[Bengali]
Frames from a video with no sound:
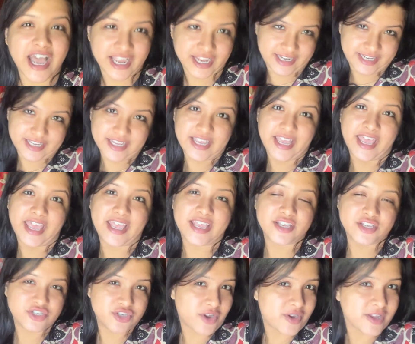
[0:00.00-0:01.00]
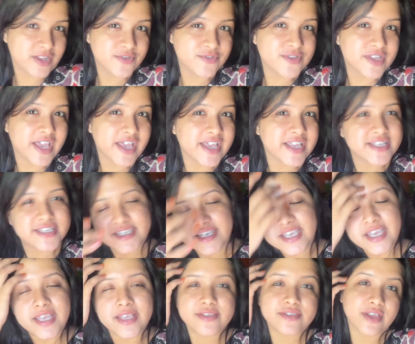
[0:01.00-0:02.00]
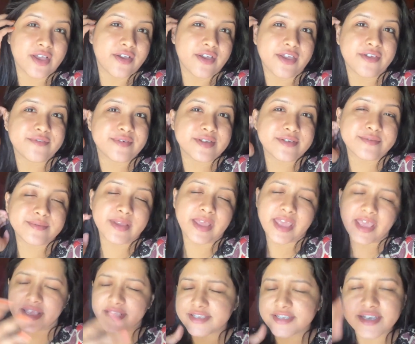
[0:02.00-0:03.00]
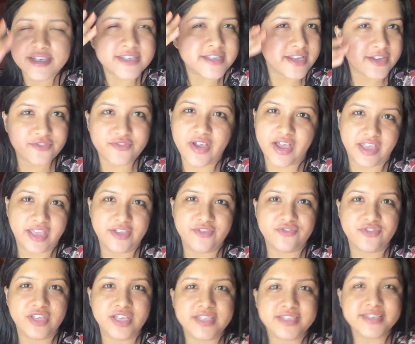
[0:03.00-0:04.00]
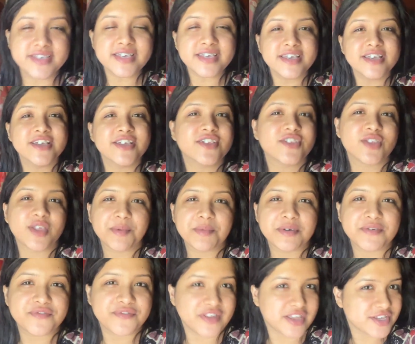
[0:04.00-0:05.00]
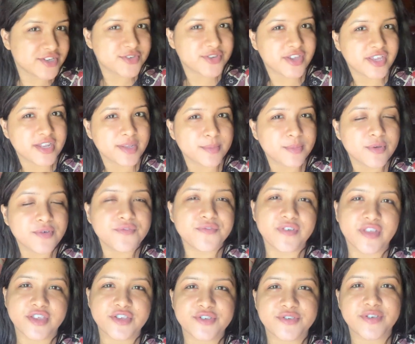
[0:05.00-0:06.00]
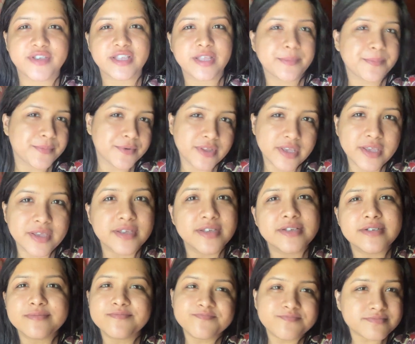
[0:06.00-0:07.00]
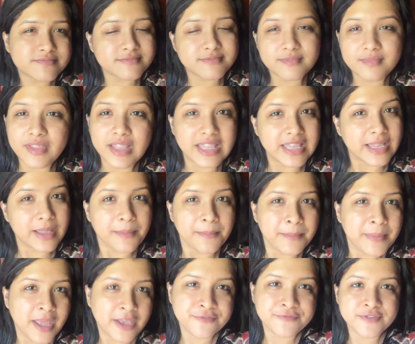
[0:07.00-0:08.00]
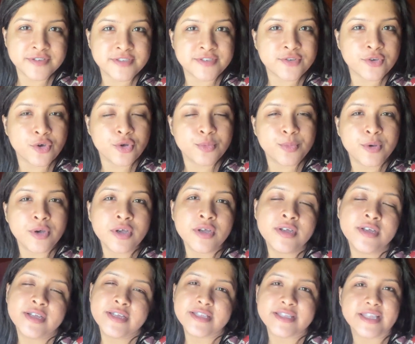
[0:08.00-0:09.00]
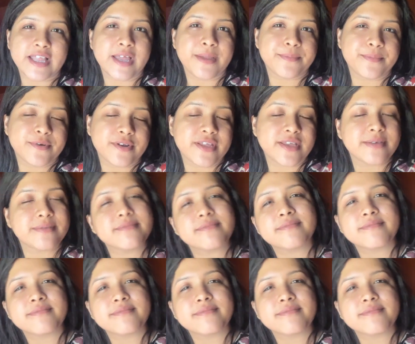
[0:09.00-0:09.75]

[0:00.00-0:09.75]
আর এই যে সকালে উঠে গেছি এবার জাস্ট একটু আগেই উঠেছি তো এবার ফ্রেশ হয়ে নেবো ফ্রেশ হয়ে তারপরে ব্রেকফাস্ট করব তারপরে